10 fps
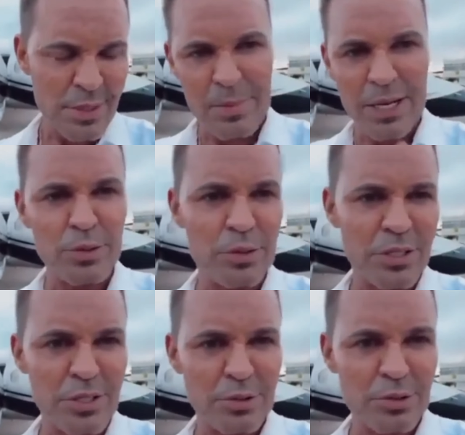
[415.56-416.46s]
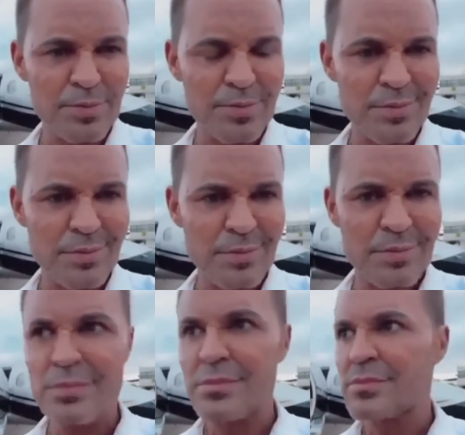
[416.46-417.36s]
E mais do que isso,
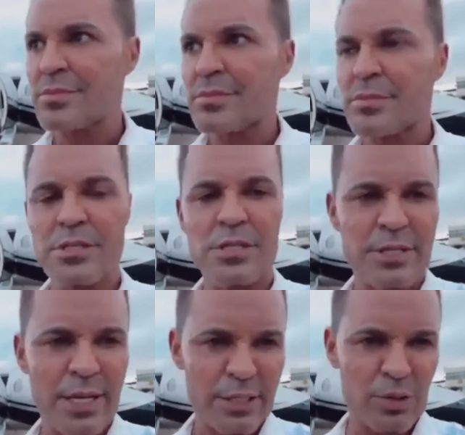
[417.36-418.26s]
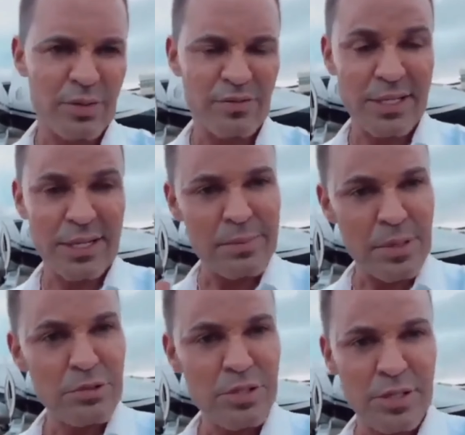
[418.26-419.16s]
entrega sua vida na
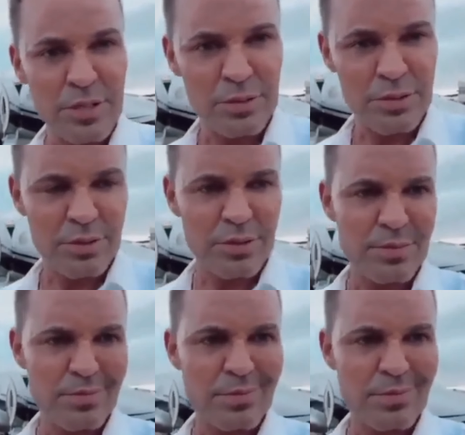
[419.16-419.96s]
mão de Deus